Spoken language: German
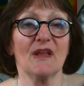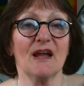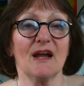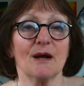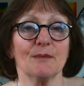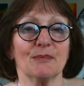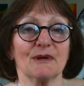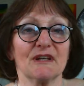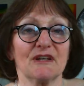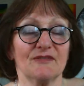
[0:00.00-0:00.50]

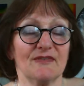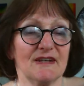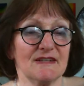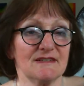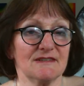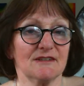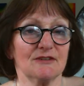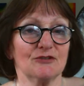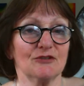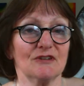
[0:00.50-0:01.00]
Aber ich
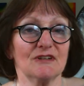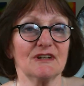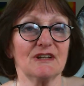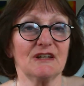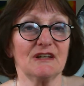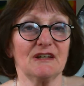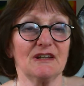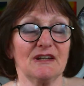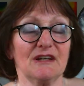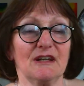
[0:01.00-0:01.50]
weiß
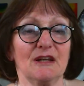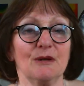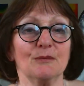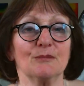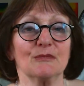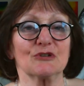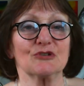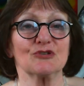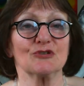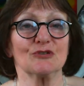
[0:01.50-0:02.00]
natürlich
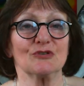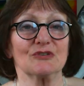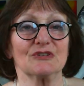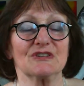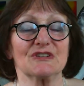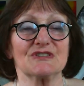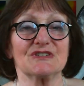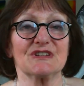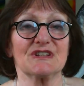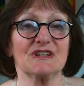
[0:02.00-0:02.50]
immer schon,
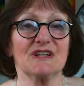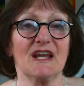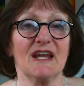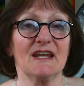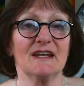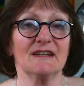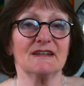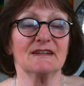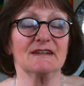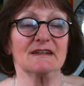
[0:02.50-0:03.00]
dass ich
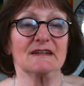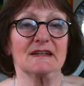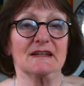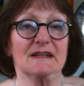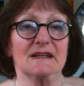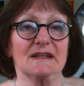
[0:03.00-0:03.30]
ein